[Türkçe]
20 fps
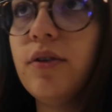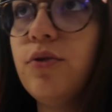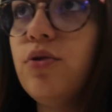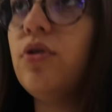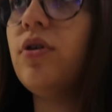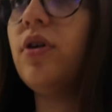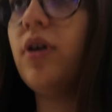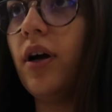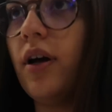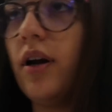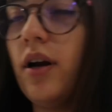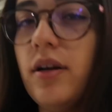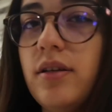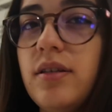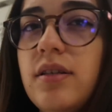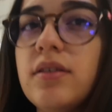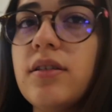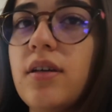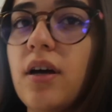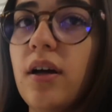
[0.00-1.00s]
Çok
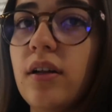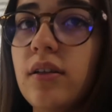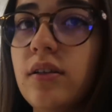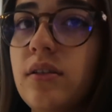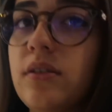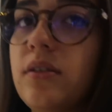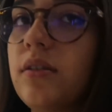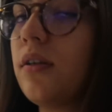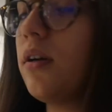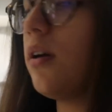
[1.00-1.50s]
kararsız kaldık.